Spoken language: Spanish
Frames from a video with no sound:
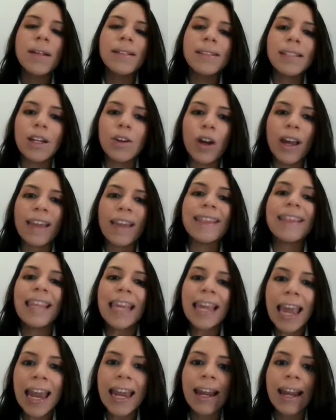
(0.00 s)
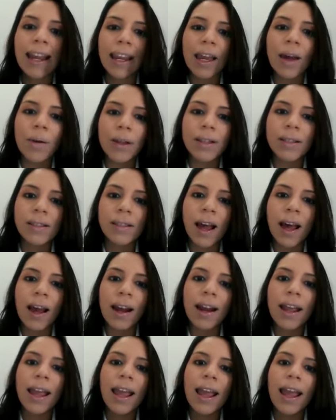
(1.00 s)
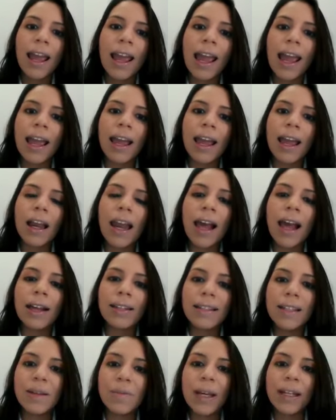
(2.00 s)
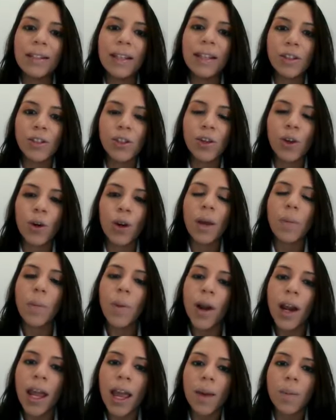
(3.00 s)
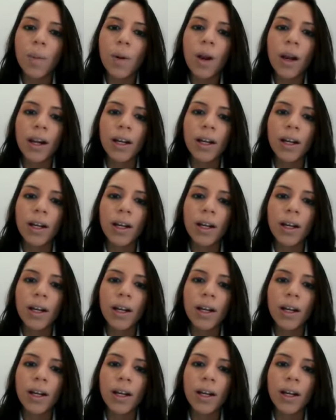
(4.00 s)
sino que tiene que avanzar en las investigaciones, por ejemplo,